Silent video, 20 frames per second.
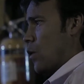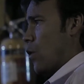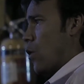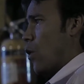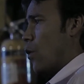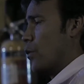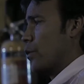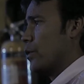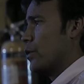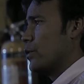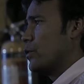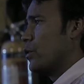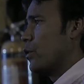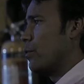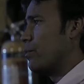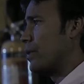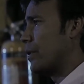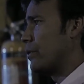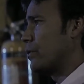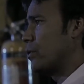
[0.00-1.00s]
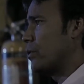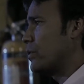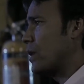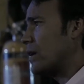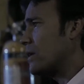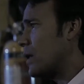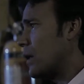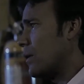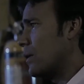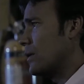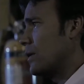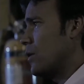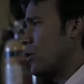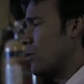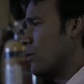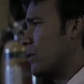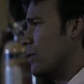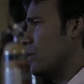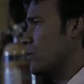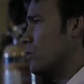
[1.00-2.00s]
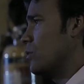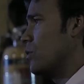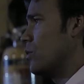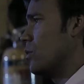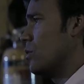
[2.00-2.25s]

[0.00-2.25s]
Obvio, yo pienso exactamente lo mismo.